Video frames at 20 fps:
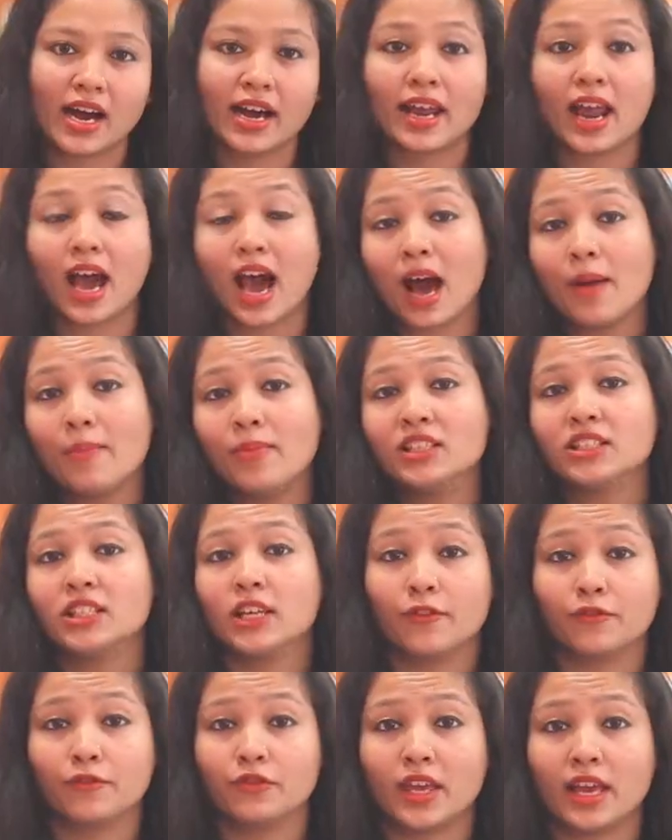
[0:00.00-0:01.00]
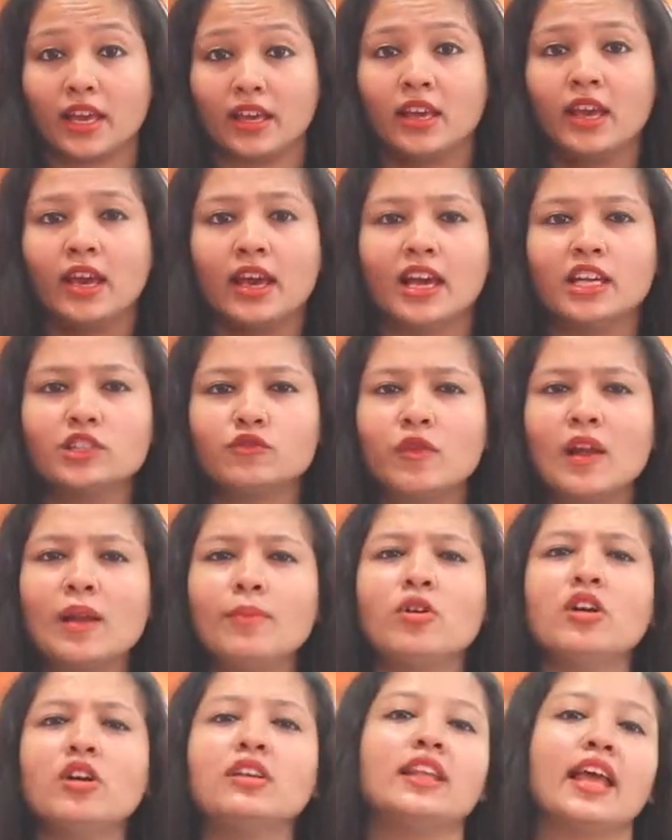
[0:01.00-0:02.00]
अगर आप इस हफ्ते इस
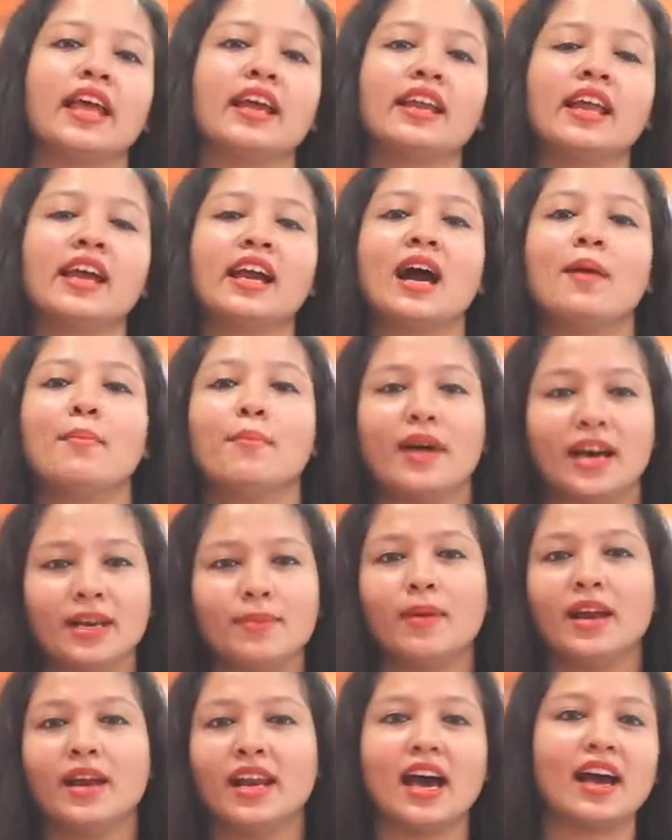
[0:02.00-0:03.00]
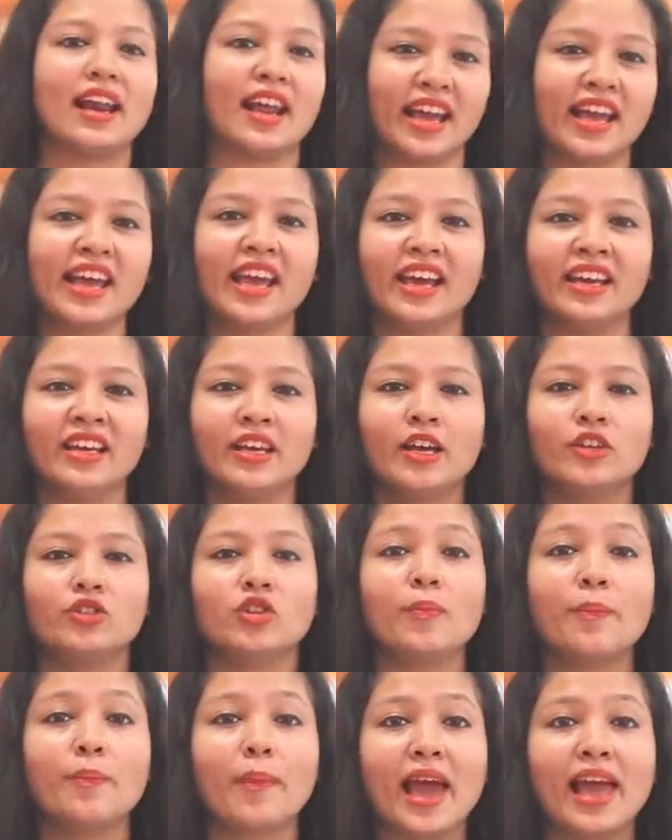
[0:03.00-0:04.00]
फिल्म को देखने का मन बना रहे हैं
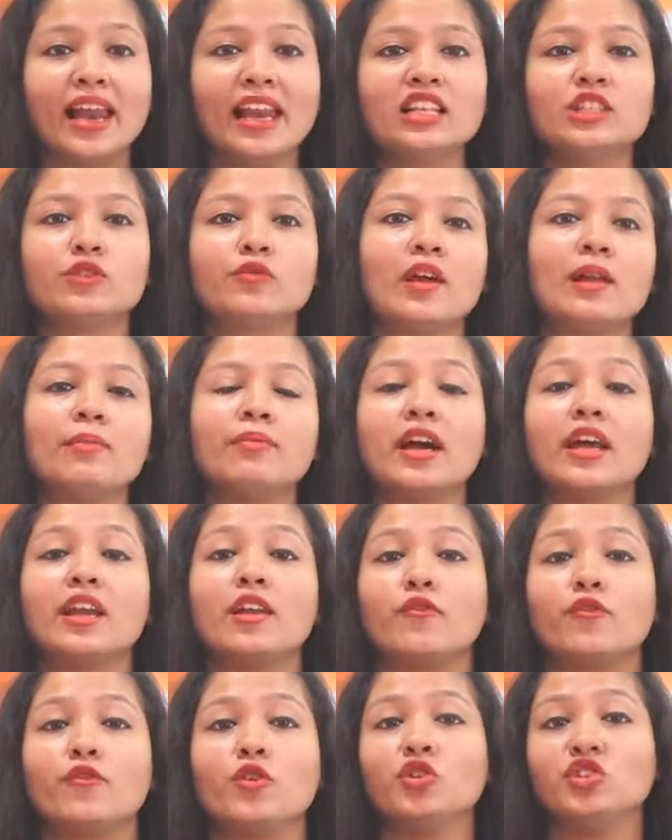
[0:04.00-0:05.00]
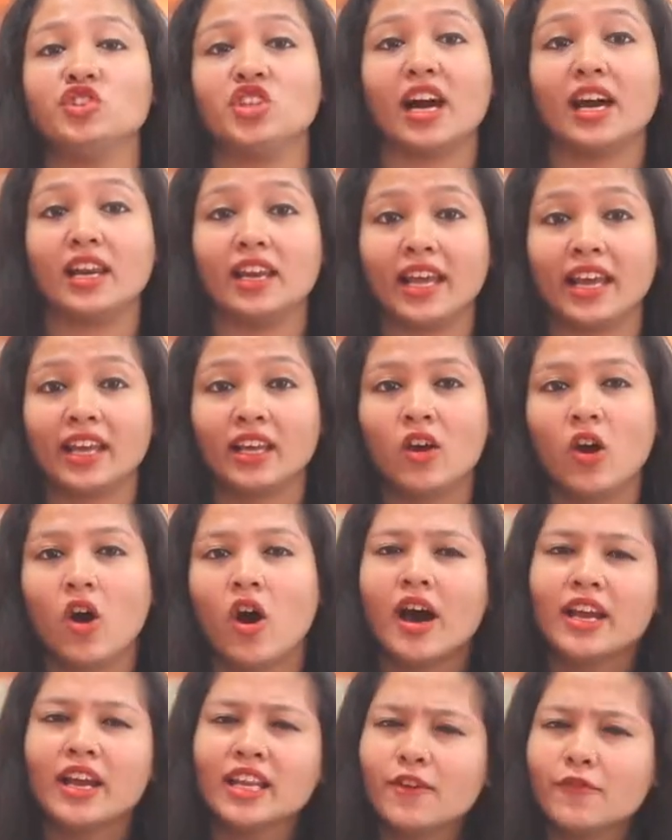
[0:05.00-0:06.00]
तो पहले इस फिल्म का रिव्यू जान लें
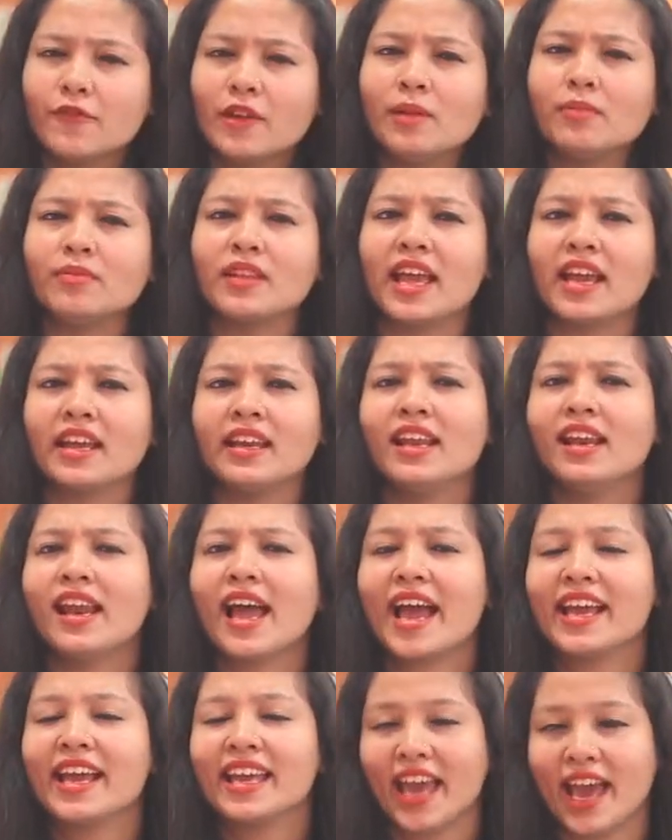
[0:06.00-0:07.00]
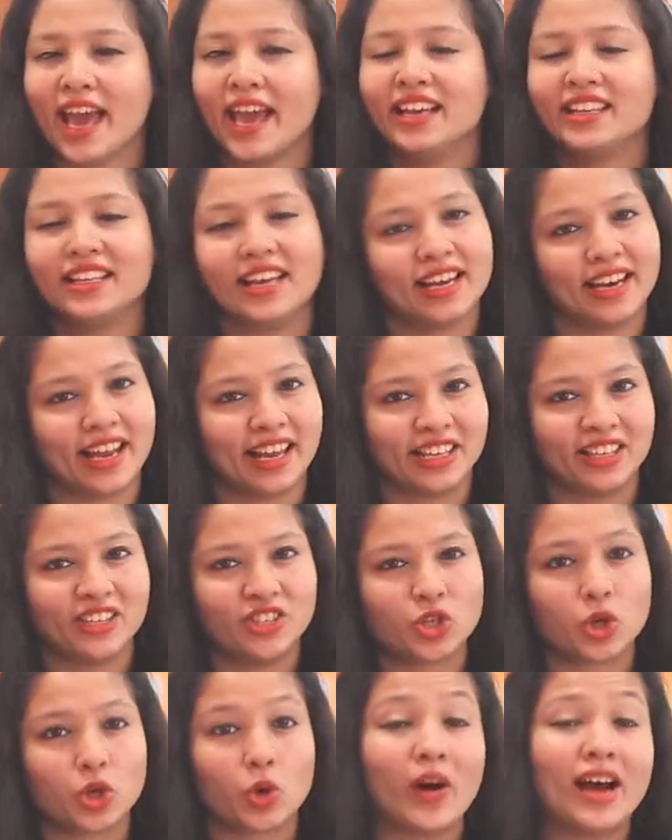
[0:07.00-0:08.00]
और ये फिल्म देखने लायक है या नहीं
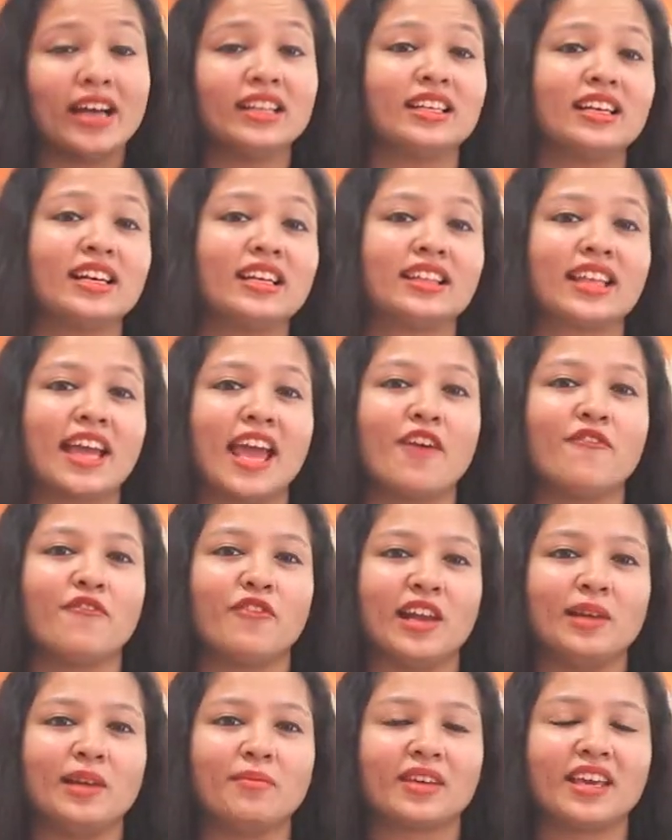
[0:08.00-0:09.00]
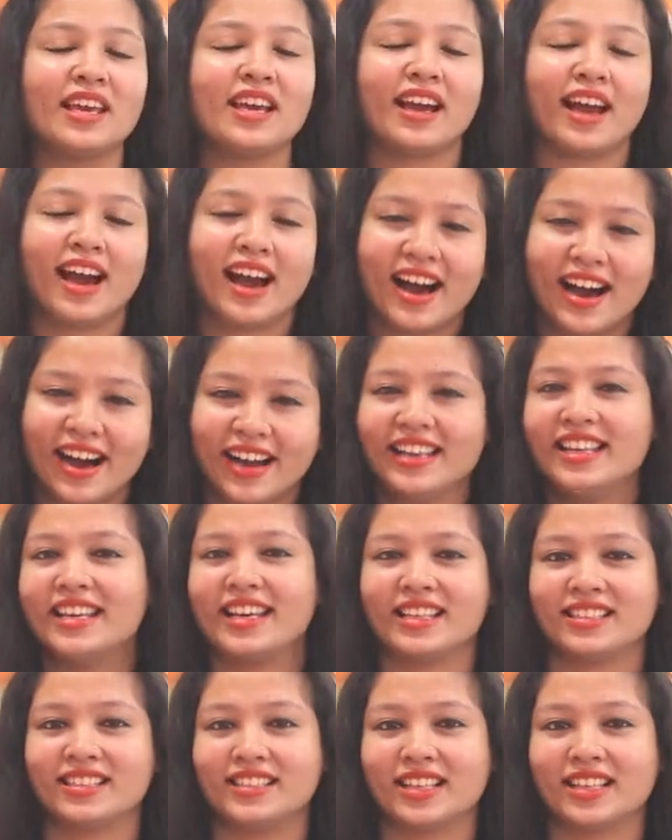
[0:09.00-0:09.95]
शुरुआत करते हैं फिल्म की कहानी के